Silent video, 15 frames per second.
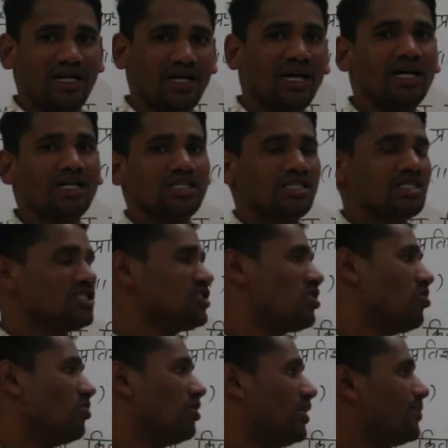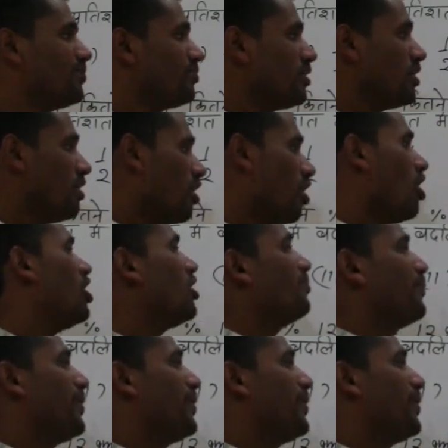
पड़ेगा सौ का और